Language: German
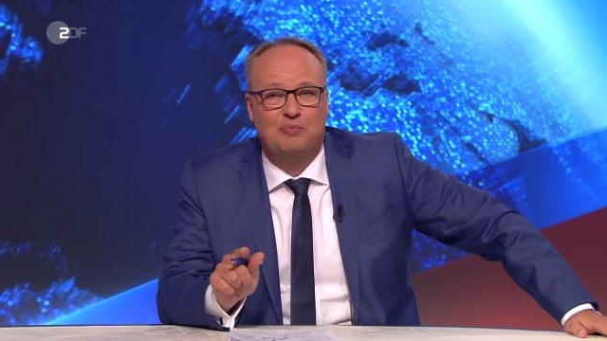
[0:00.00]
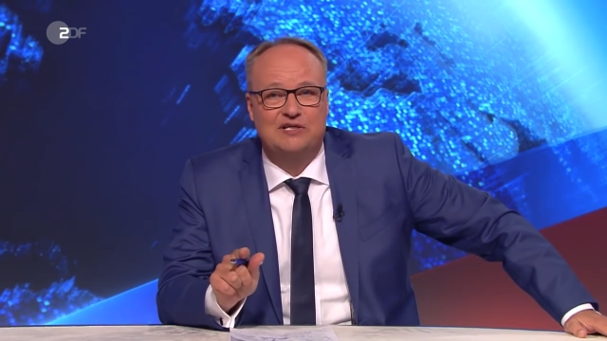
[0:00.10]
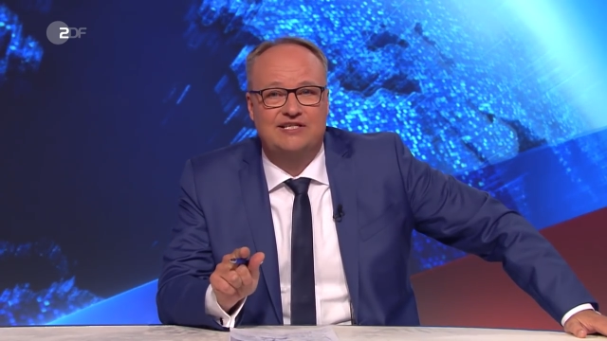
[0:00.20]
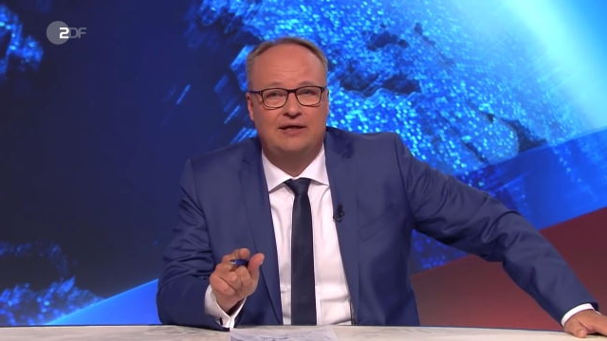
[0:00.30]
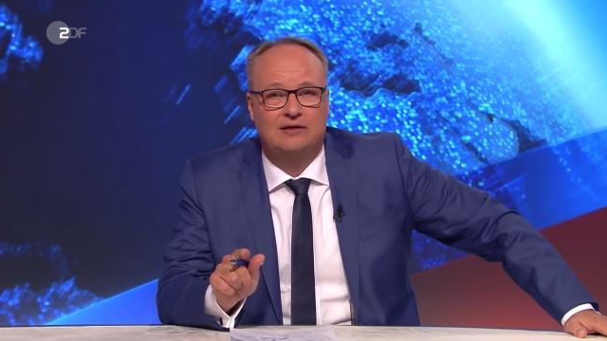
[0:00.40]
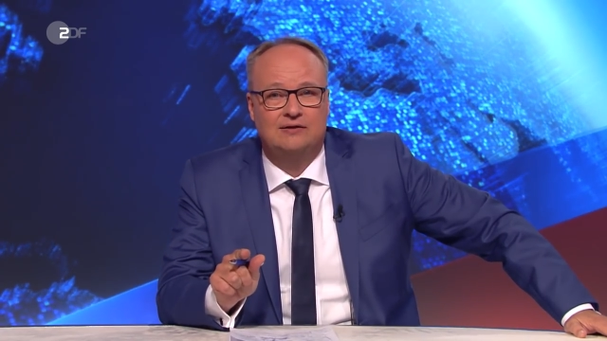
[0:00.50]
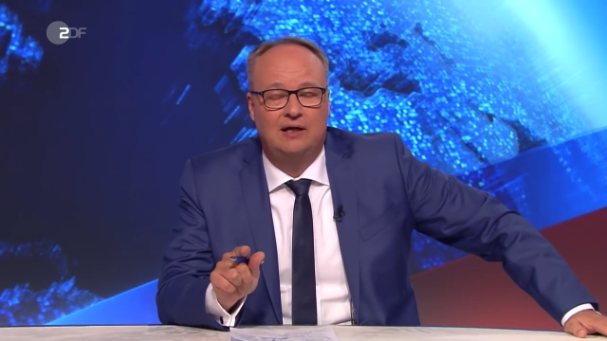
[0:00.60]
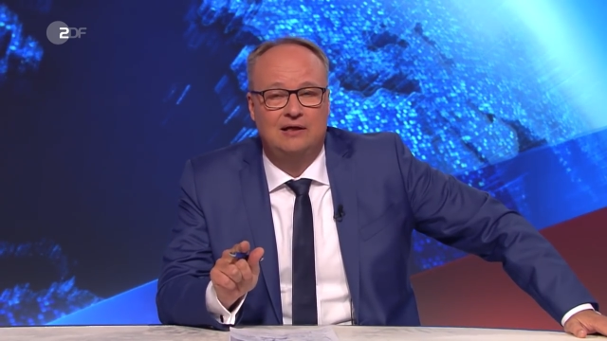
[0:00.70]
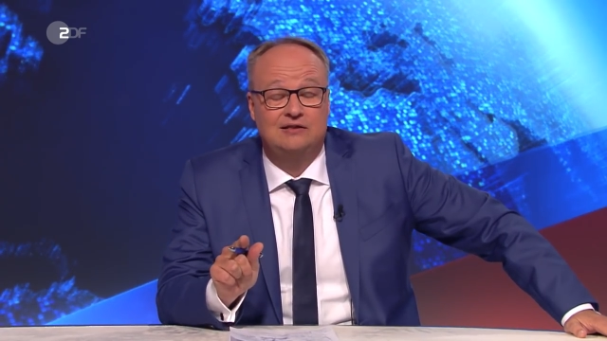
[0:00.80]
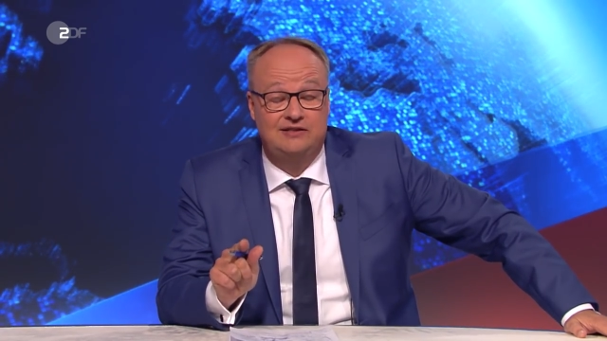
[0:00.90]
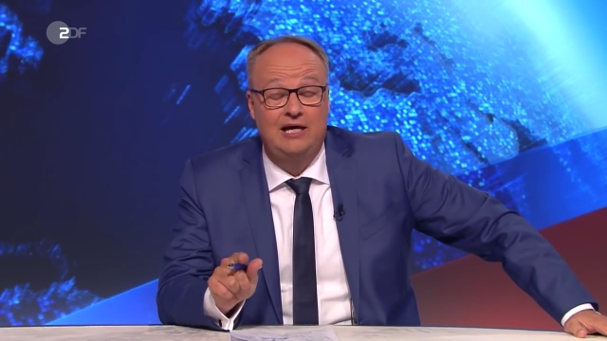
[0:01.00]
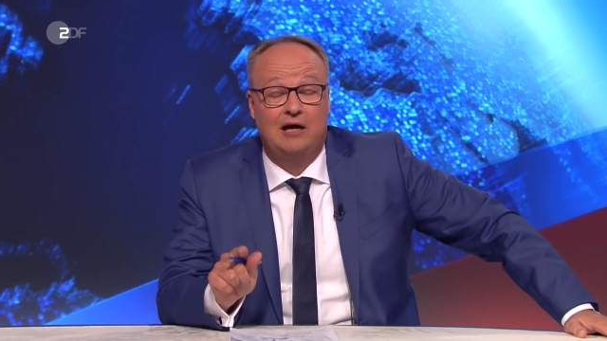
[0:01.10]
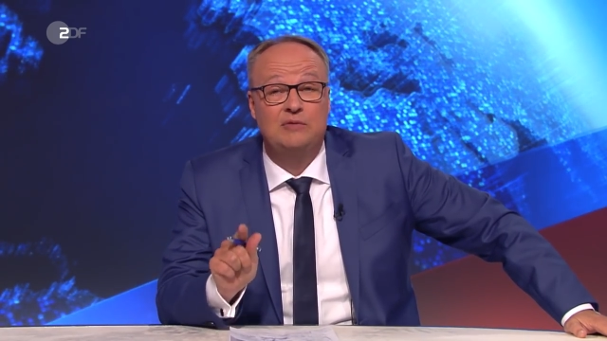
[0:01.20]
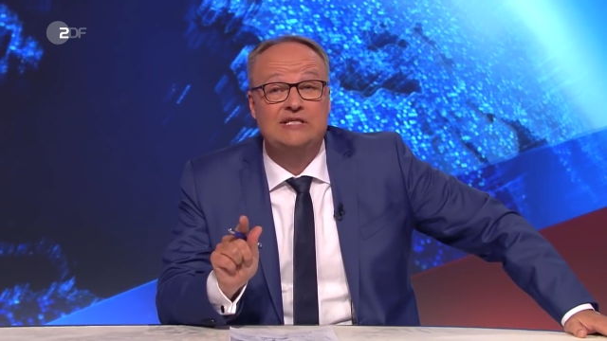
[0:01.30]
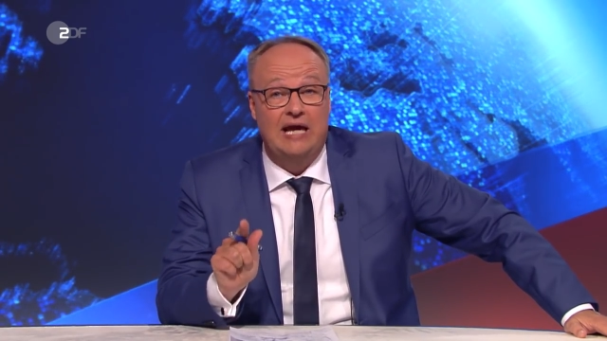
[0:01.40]
passiert, die
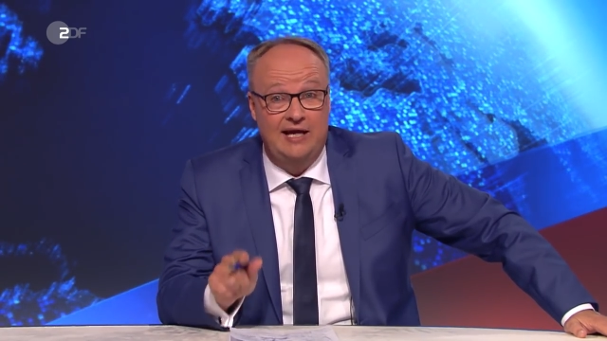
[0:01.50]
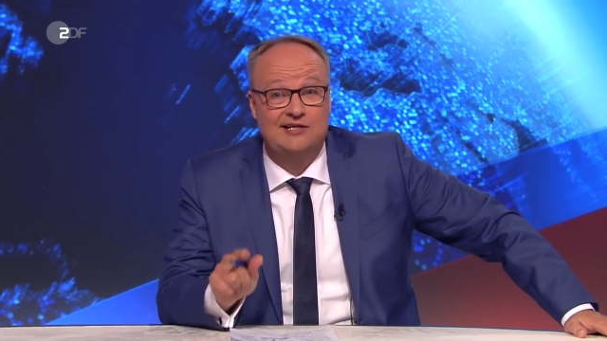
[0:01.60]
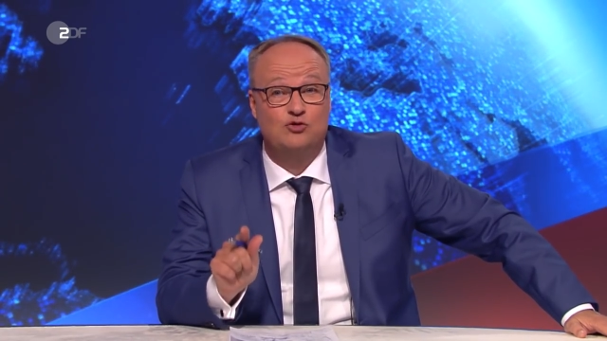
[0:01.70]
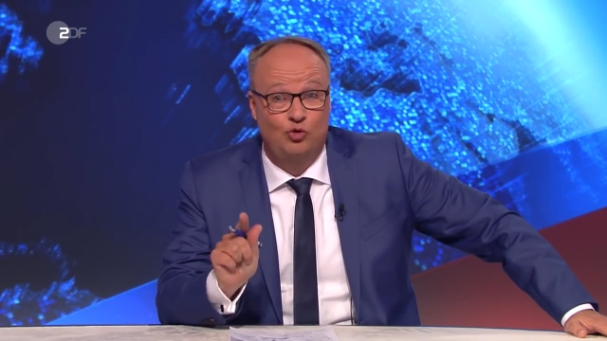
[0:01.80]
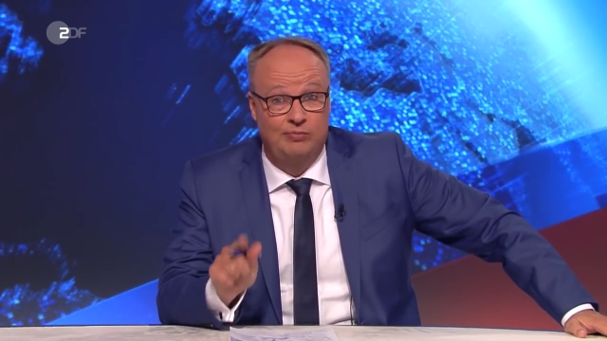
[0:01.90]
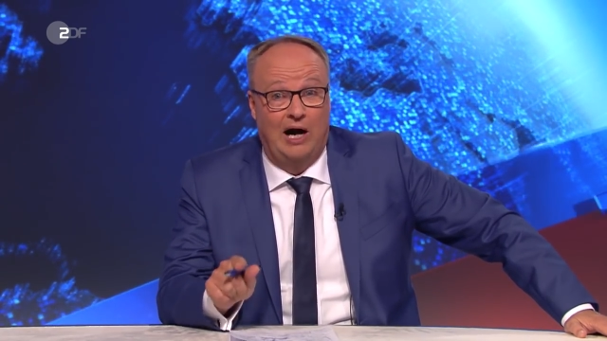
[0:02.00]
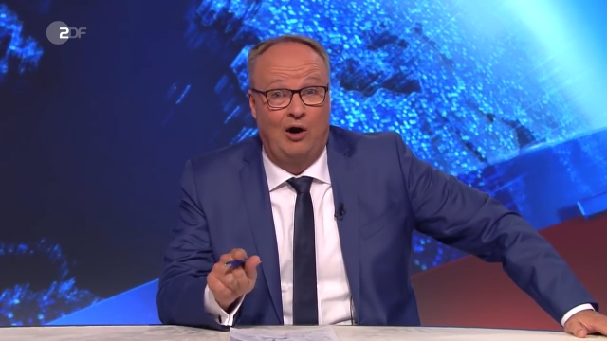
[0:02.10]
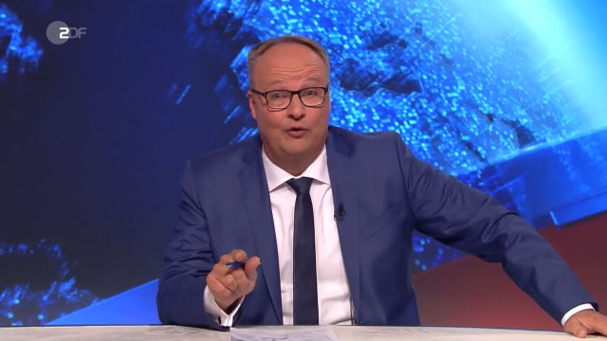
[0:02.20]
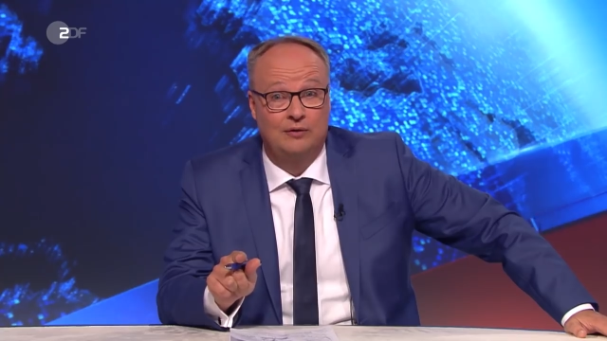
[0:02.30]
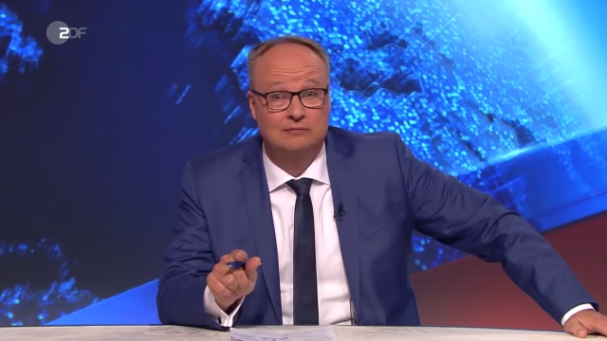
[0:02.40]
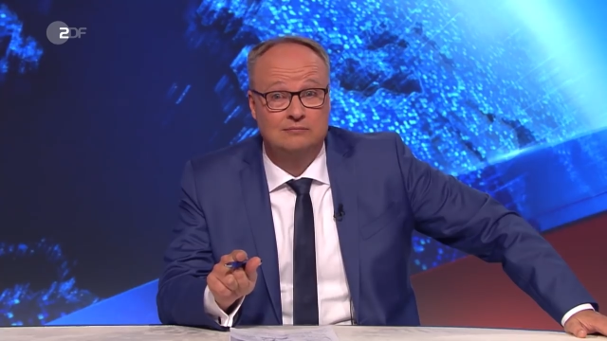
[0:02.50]
hat mich echt umgehauen.